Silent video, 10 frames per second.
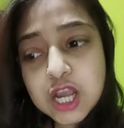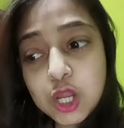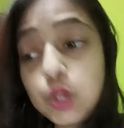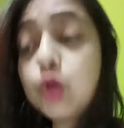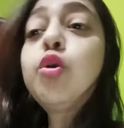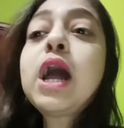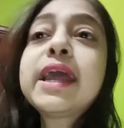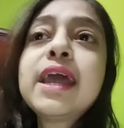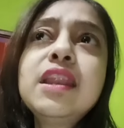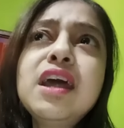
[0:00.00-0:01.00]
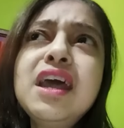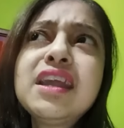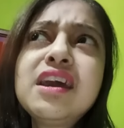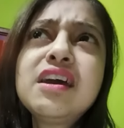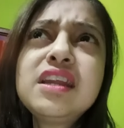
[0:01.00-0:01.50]
लोगों का कहना है
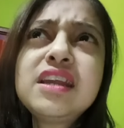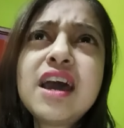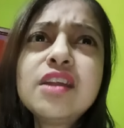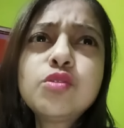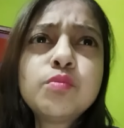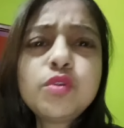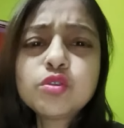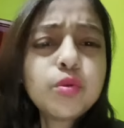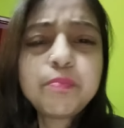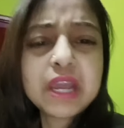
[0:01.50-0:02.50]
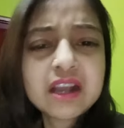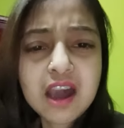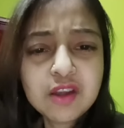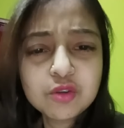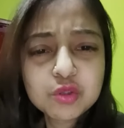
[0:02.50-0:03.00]
कि अरे यार तुम लोग तो
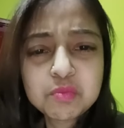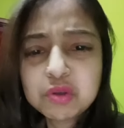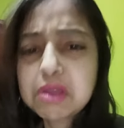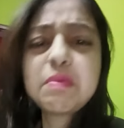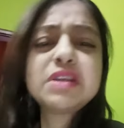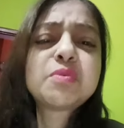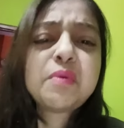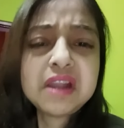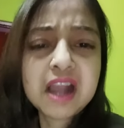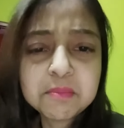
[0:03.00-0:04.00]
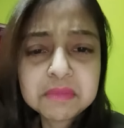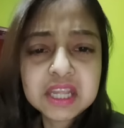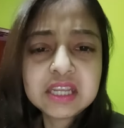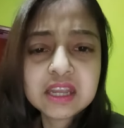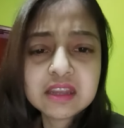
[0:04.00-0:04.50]
बेकार हो तुम लोग के पास कोई काम
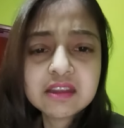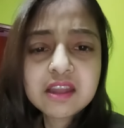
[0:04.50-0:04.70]
नहीं है